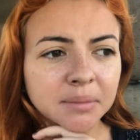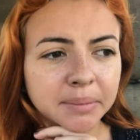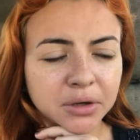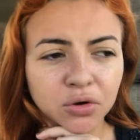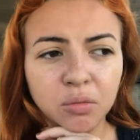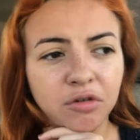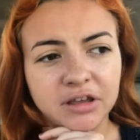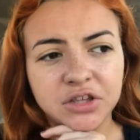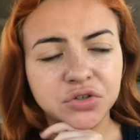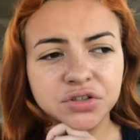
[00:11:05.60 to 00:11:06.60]
Pero como
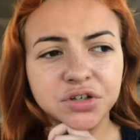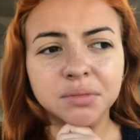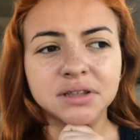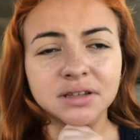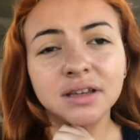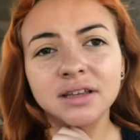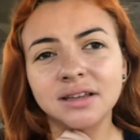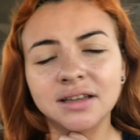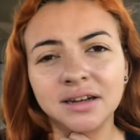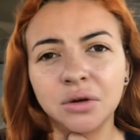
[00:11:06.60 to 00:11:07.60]
había dicho
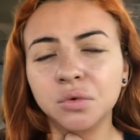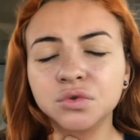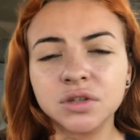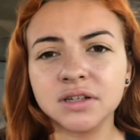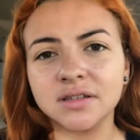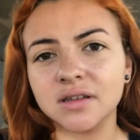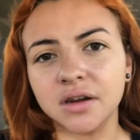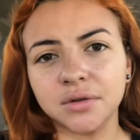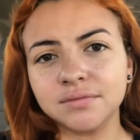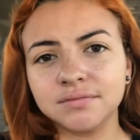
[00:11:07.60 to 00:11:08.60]
anteriormente, era justo y necesario.